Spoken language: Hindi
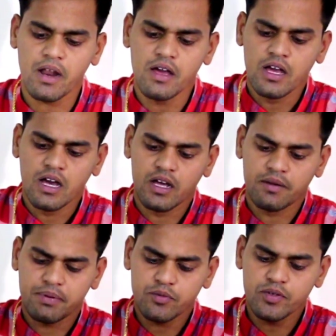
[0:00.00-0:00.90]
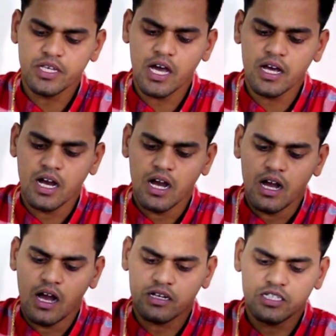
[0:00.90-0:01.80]
पृथ्वी शाह
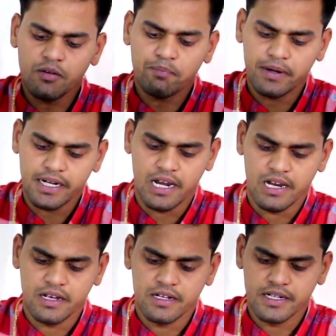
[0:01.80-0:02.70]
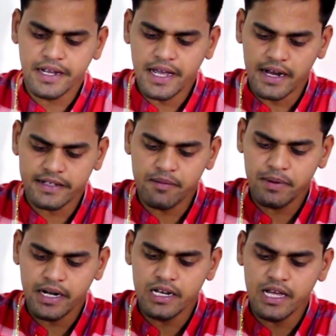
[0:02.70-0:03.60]
अक्षर पटेल ठीक है अक्षर
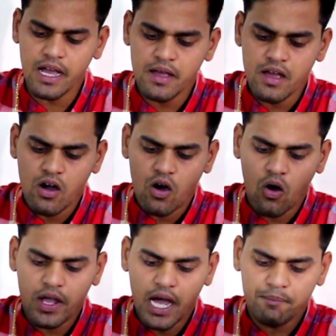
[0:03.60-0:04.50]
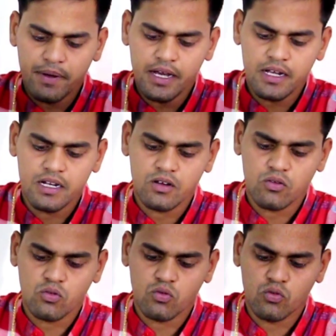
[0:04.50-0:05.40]
पटेल लिया है और यहाँ पे
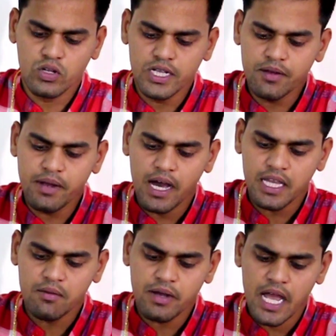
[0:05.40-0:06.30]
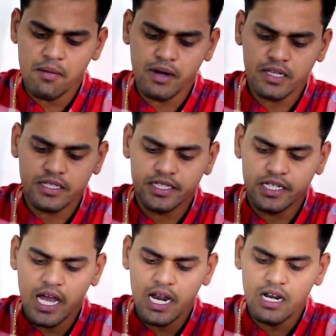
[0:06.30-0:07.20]
कुलदीप यादव अहमद
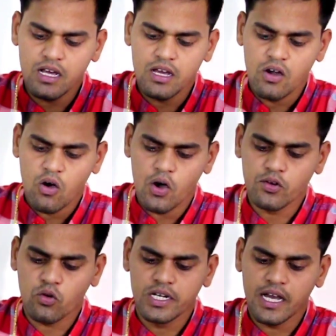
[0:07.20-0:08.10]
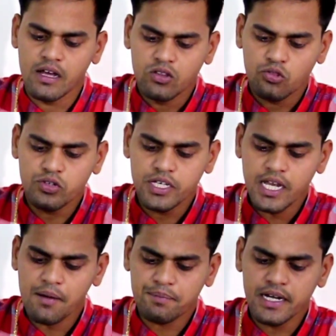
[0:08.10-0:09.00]
चैल और इनको लिया तो
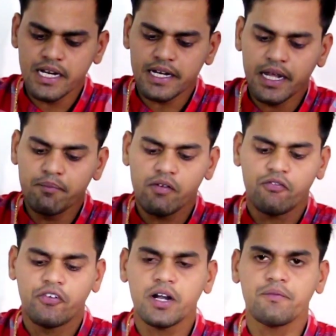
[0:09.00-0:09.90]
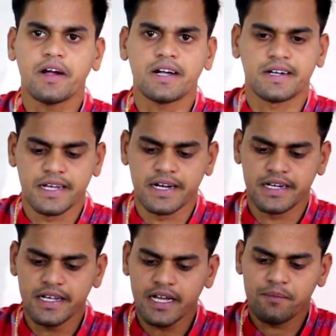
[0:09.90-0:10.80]
ये आपके लिए टीम में फिट बैठते
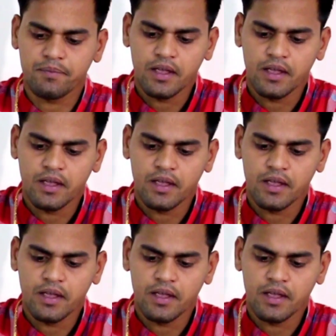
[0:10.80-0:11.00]
हैं ठीक है